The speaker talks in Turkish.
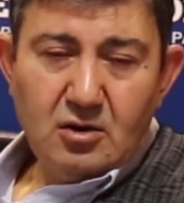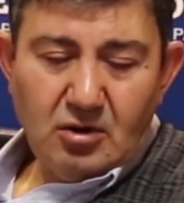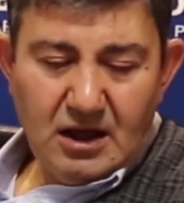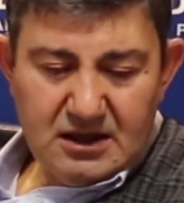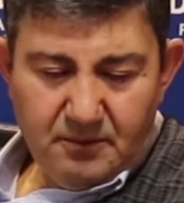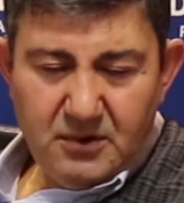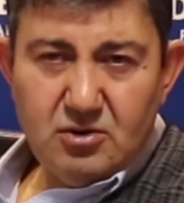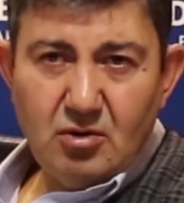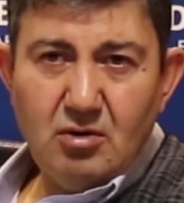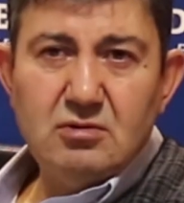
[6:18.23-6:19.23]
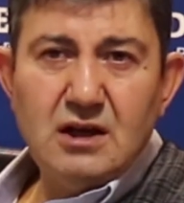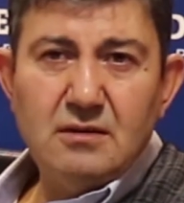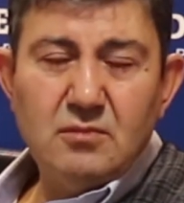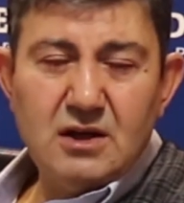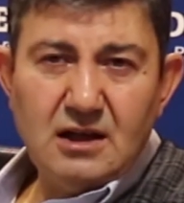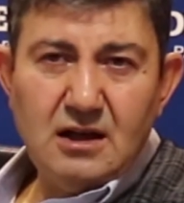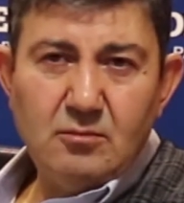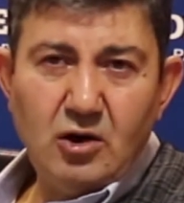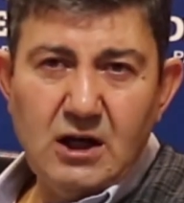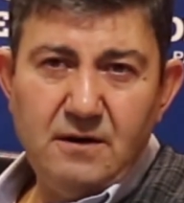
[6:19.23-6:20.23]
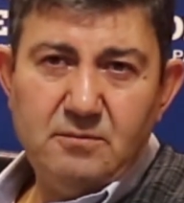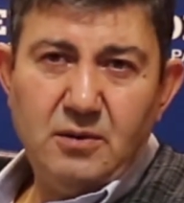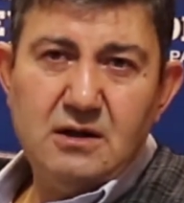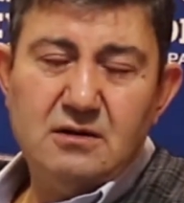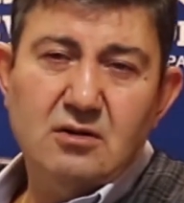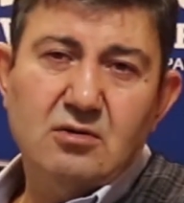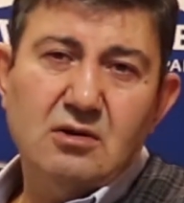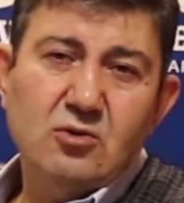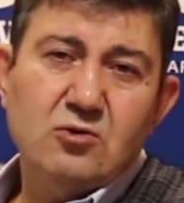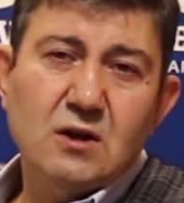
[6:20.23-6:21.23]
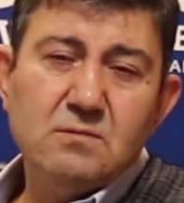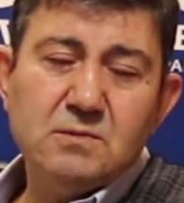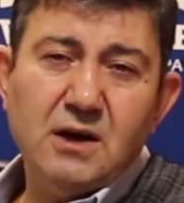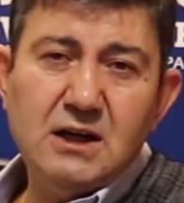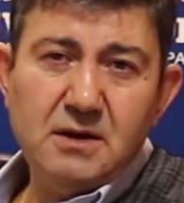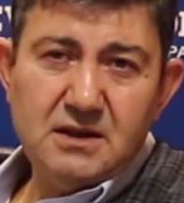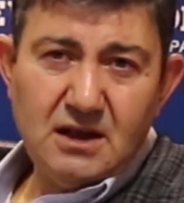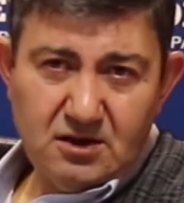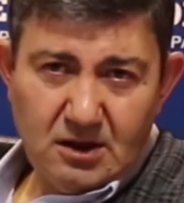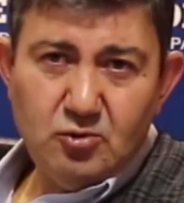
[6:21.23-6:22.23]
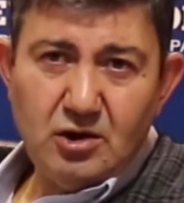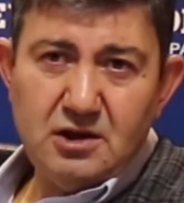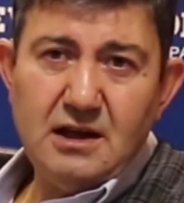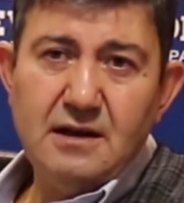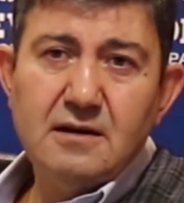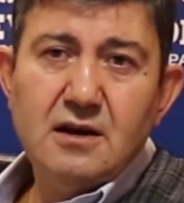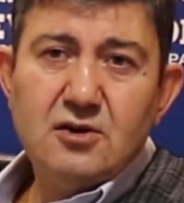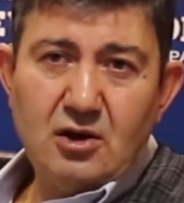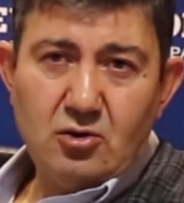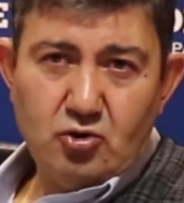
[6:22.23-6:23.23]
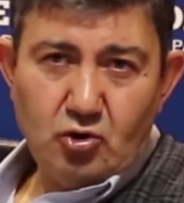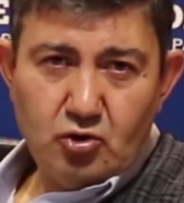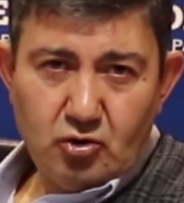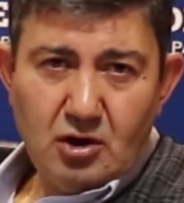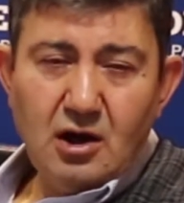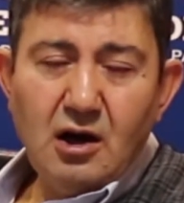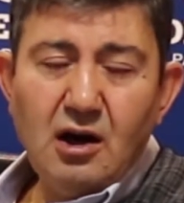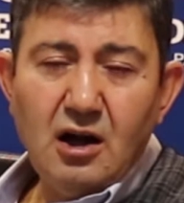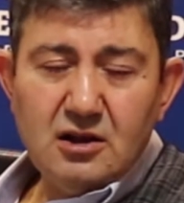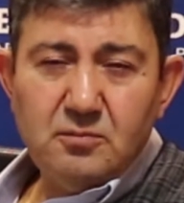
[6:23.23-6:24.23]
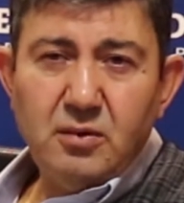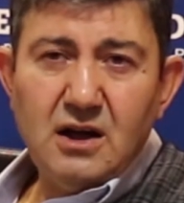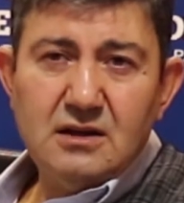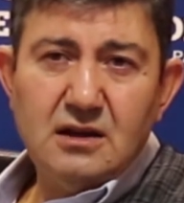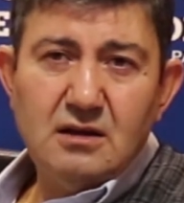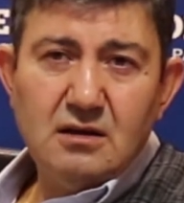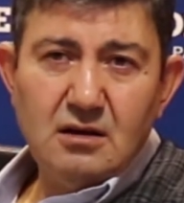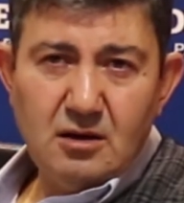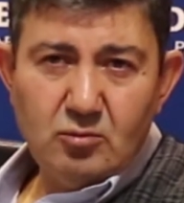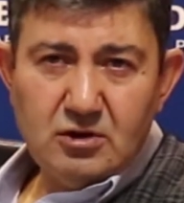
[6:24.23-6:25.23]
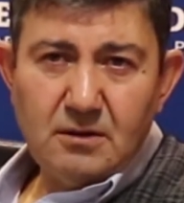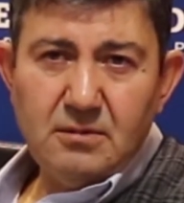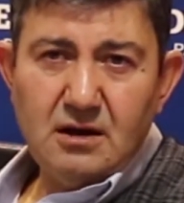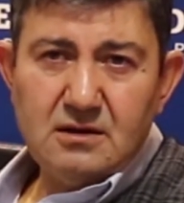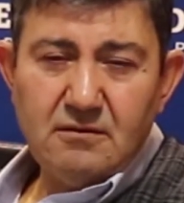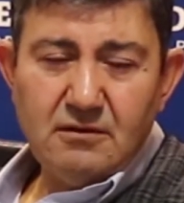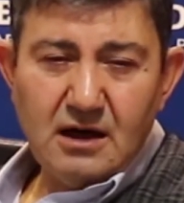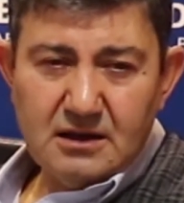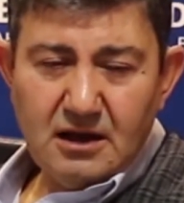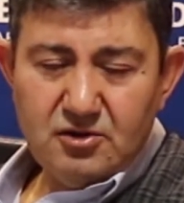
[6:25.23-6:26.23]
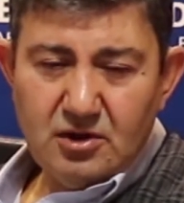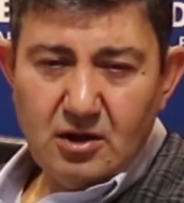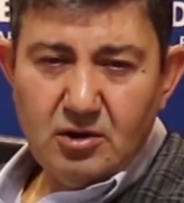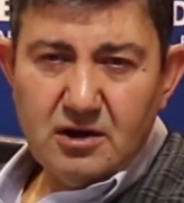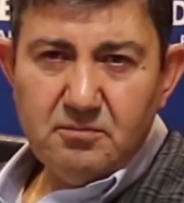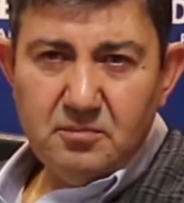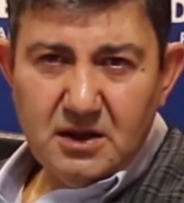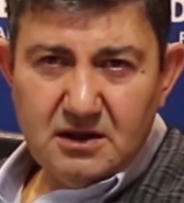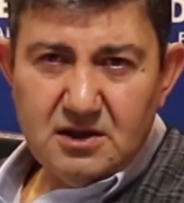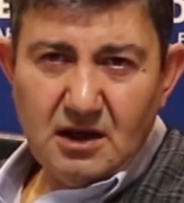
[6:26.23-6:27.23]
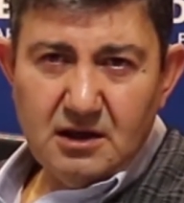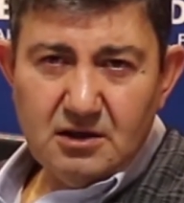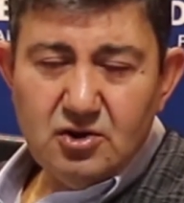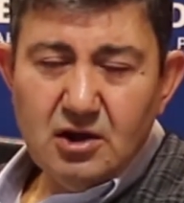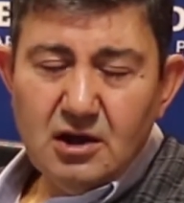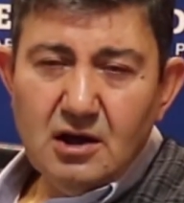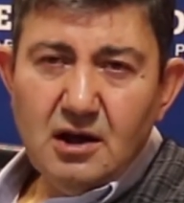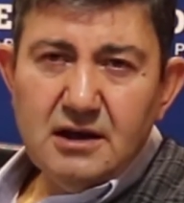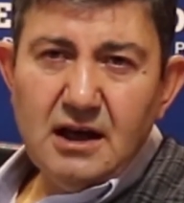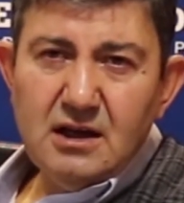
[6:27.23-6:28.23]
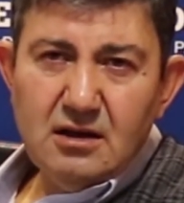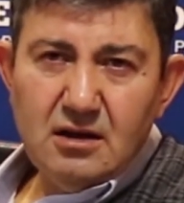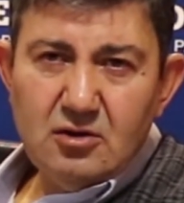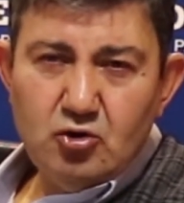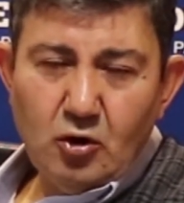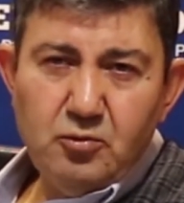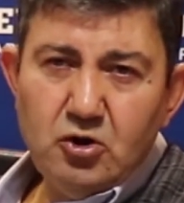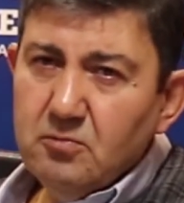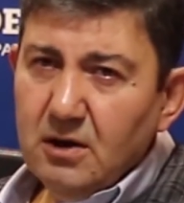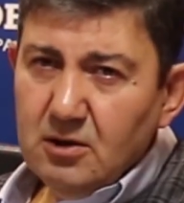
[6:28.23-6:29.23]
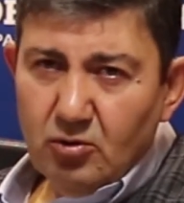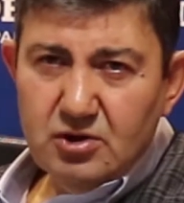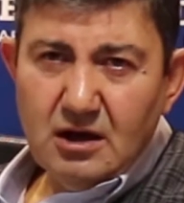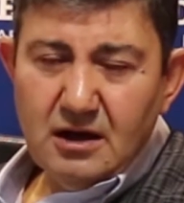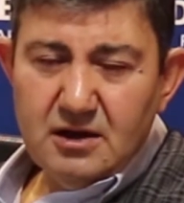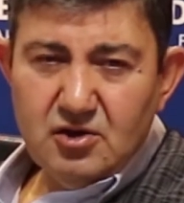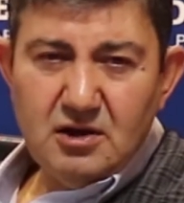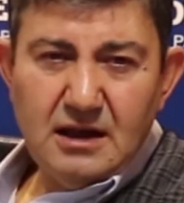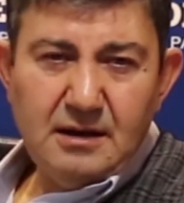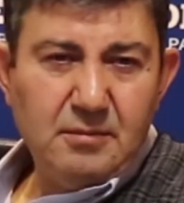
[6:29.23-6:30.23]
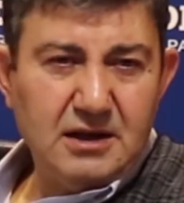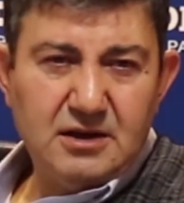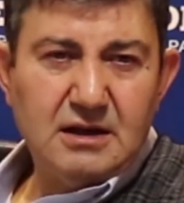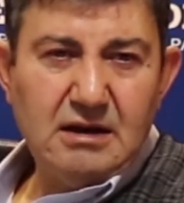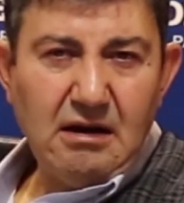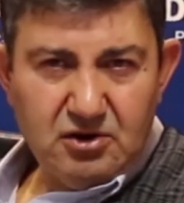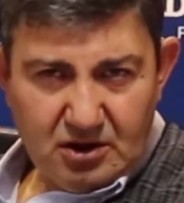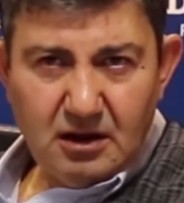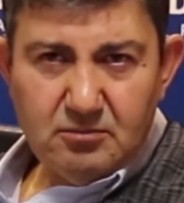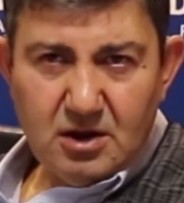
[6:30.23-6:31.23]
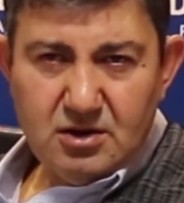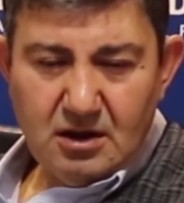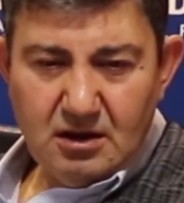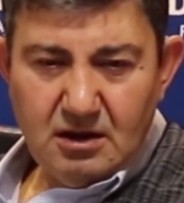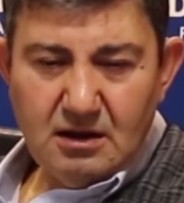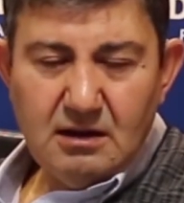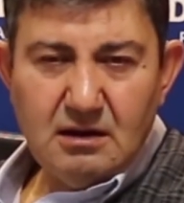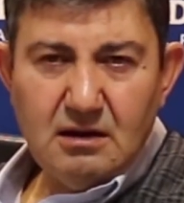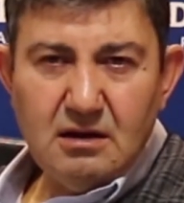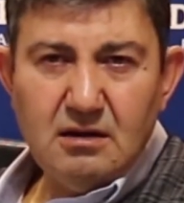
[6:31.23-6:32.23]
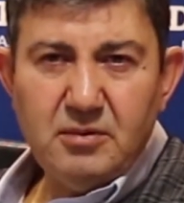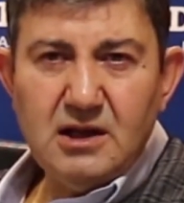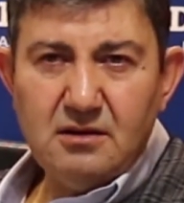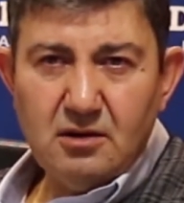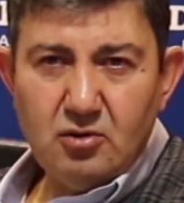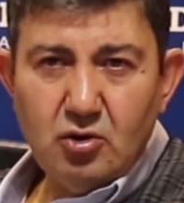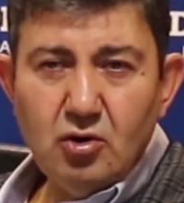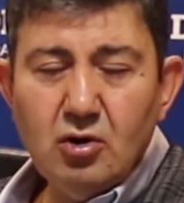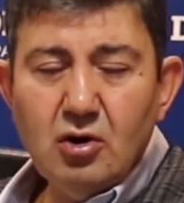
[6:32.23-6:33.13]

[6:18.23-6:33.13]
Dolayısıyla biz önce mesela muhalefet partileri olarak üstlenmiş parlamenter sistem üzerine çalışıyoruz. Altı parti e, mutabakata vardı aşağı yukarı bitti sayılır. Yani e, çok büyük ihtimalle Ocak ayı içinde belki açıklanması e, planlanıyor.